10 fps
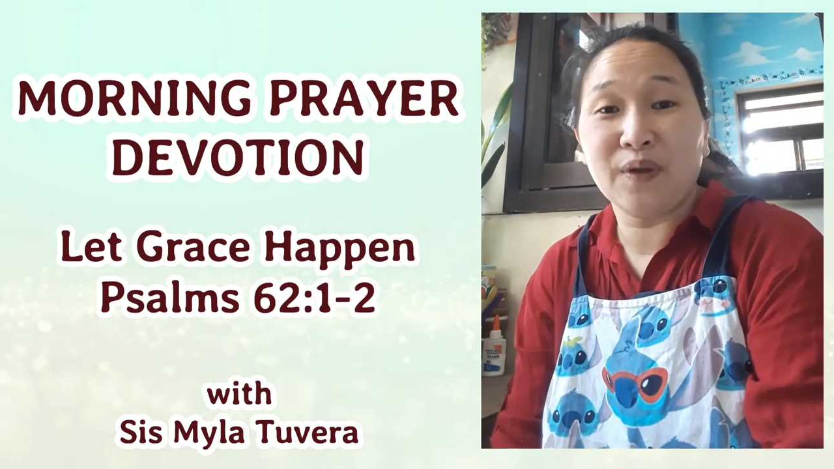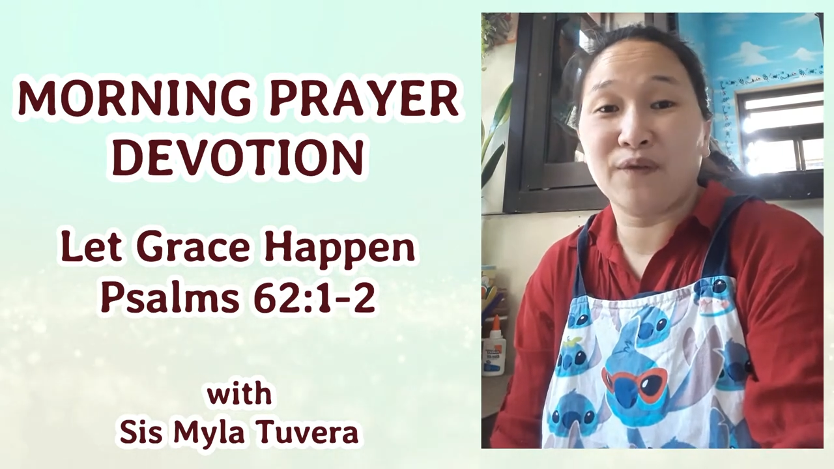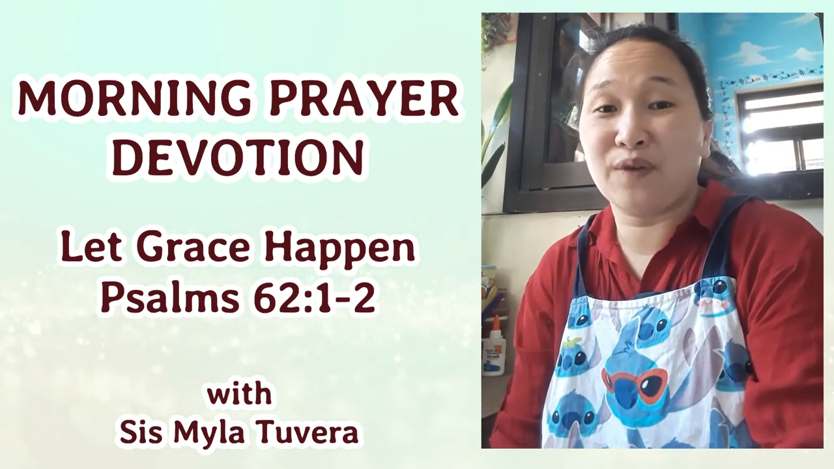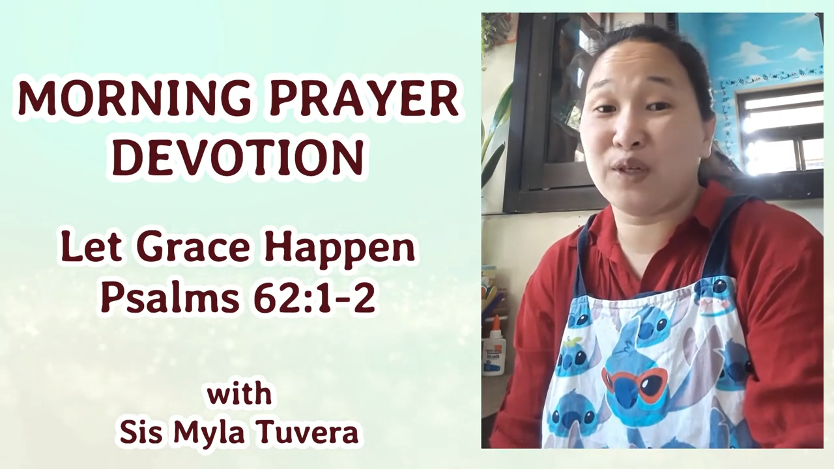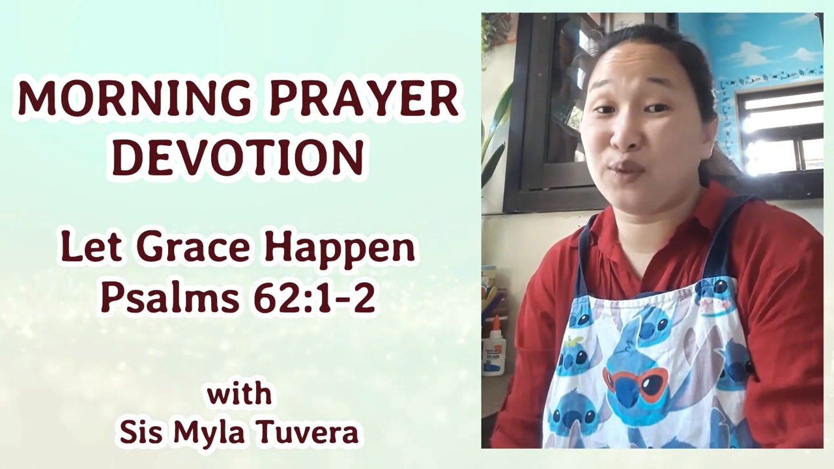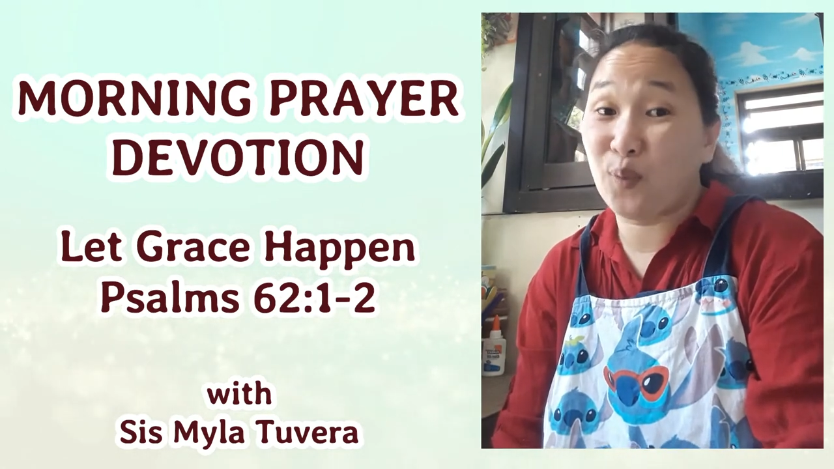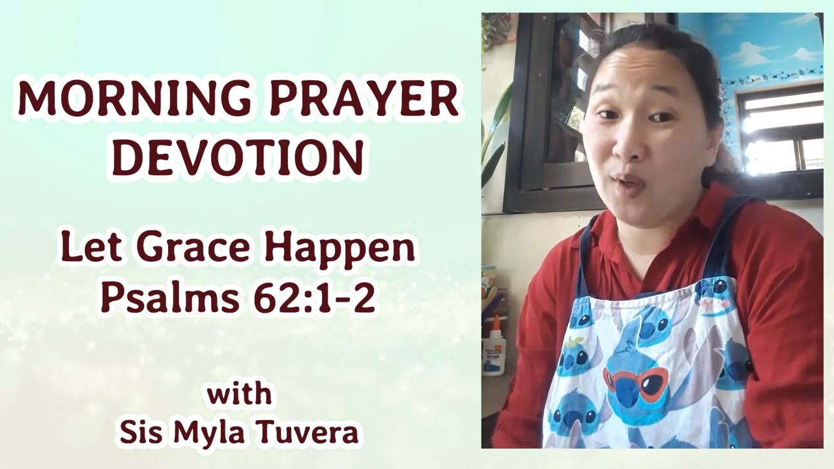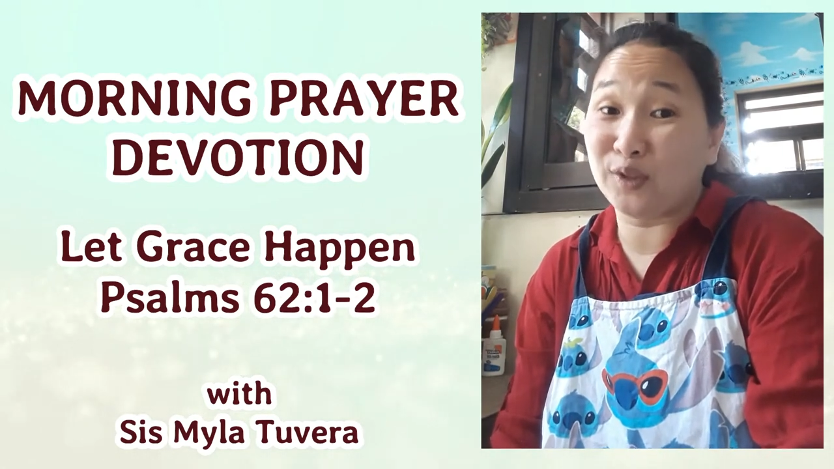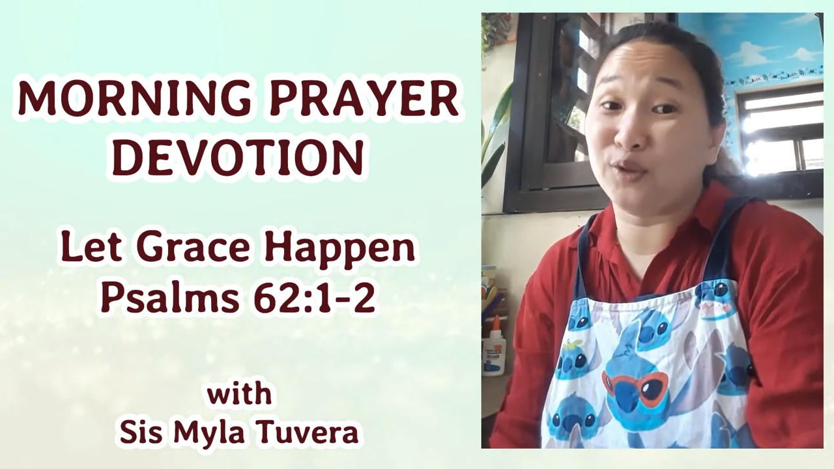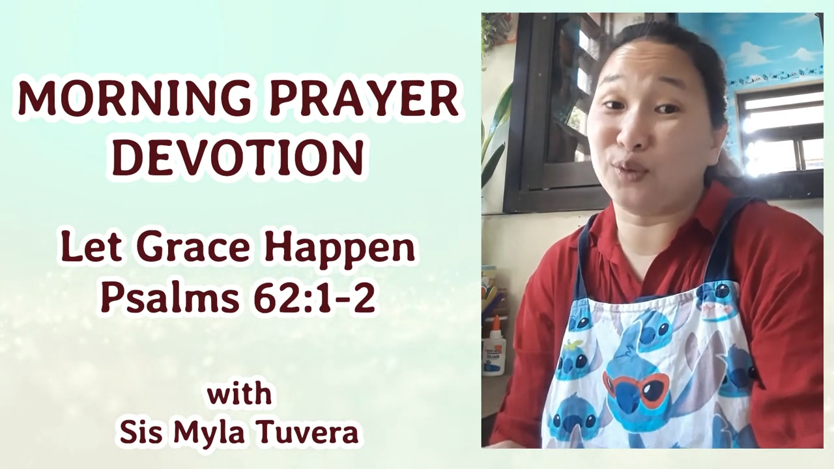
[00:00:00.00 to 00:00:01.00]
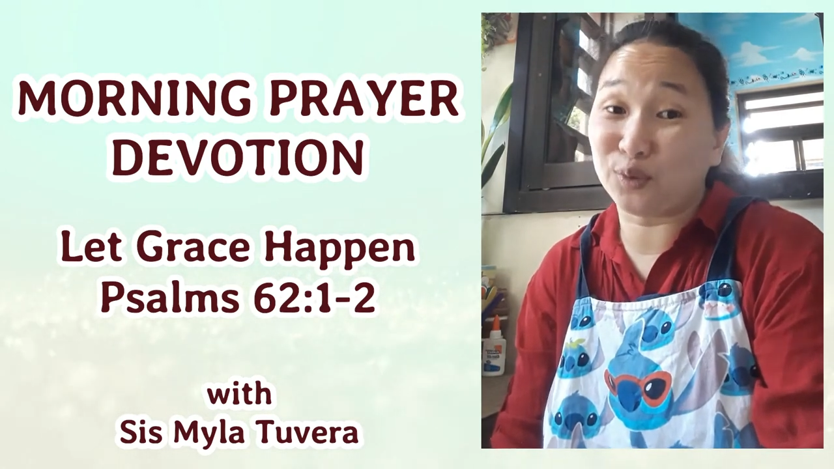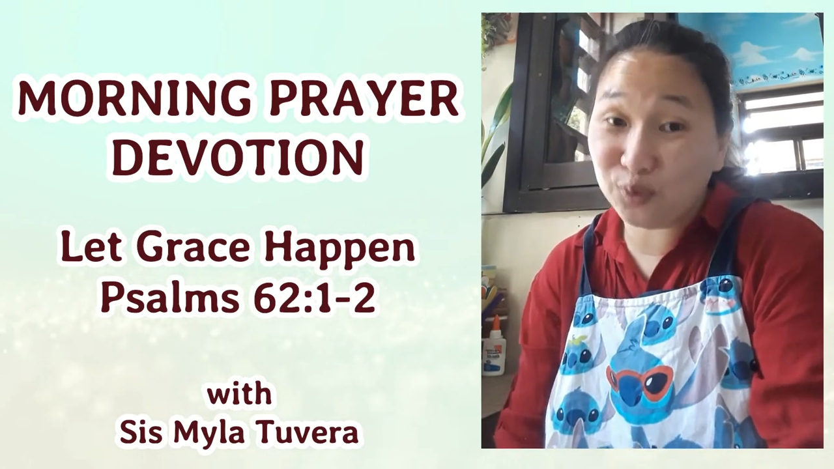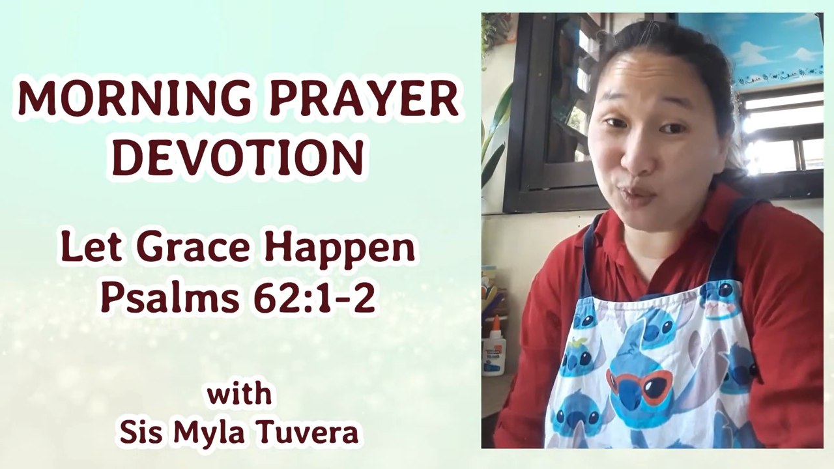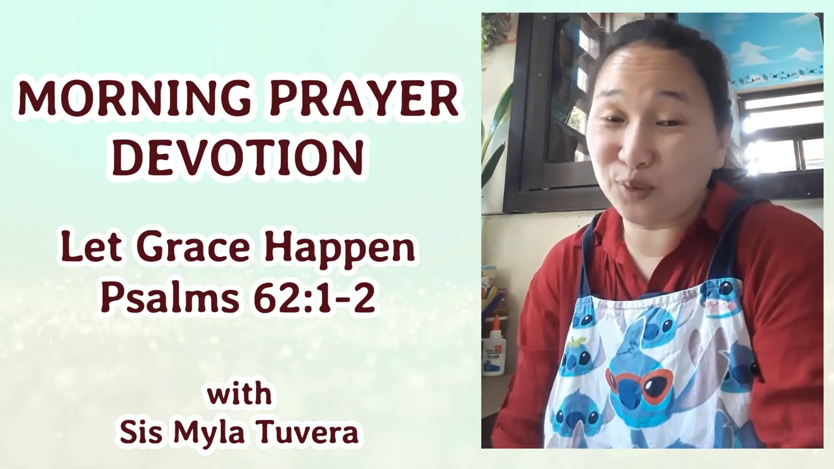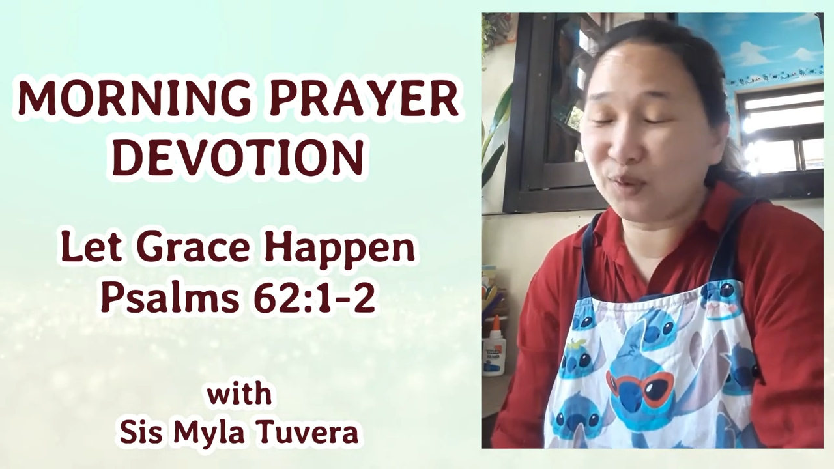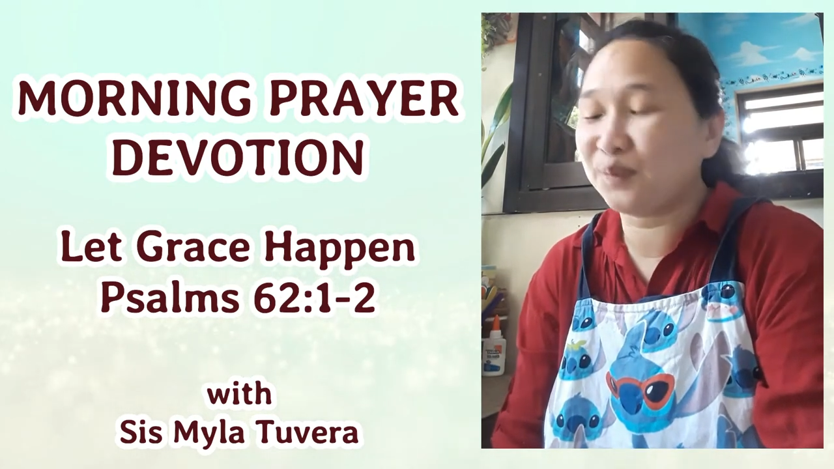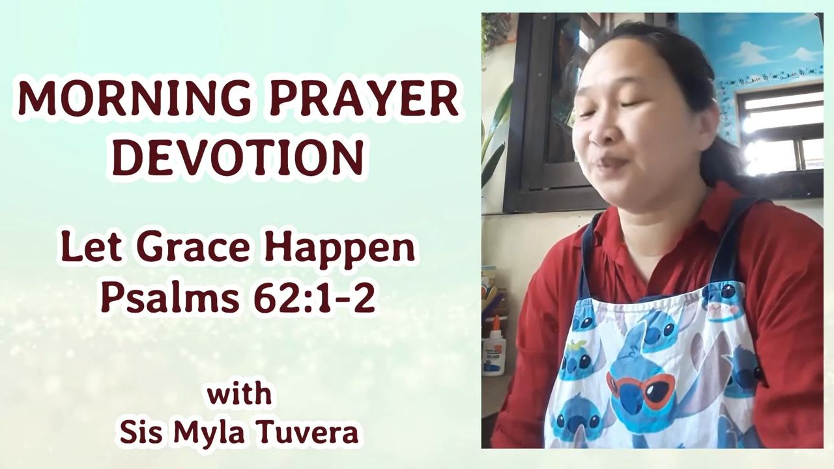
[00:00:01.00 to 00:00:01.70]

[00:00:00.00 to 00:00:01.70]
verse 1 to 2.